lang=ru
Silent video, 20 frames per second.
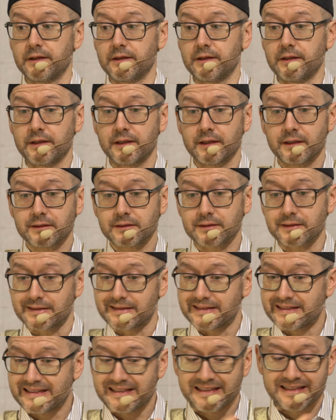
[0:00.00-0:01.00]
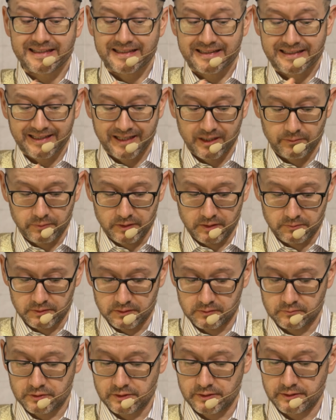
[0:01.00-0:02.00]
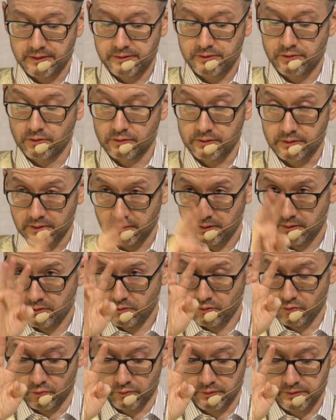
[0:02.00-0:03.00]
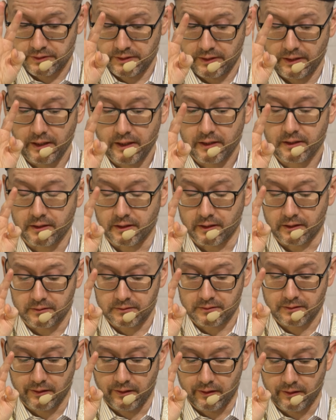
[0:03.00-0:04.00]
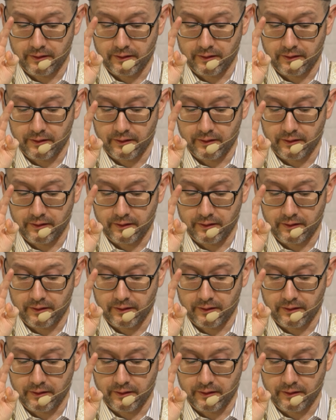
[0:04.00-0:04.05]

Нет ни капли, потому что здесь идет тройное усиление.